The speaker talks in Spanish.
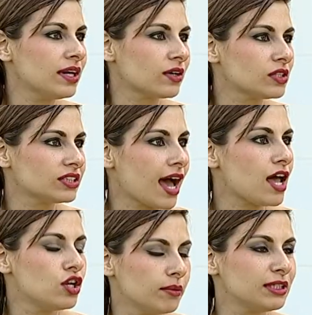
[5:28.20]
una cosa,
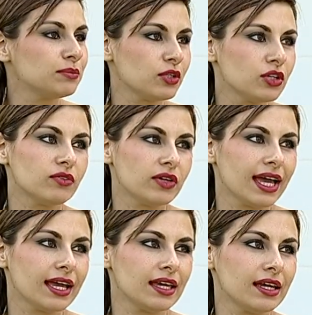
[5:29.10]
lo mismo yo voy
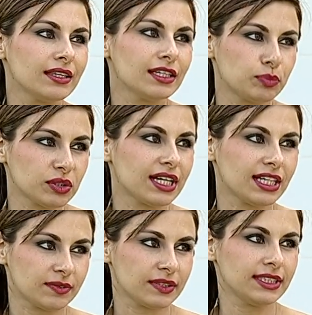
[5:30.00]
a ir después de
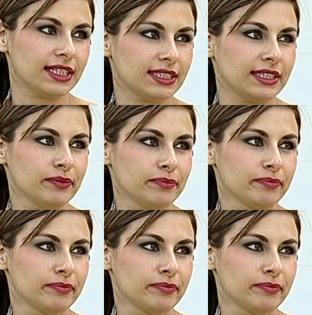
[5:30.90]
las fiestas, ¿eh?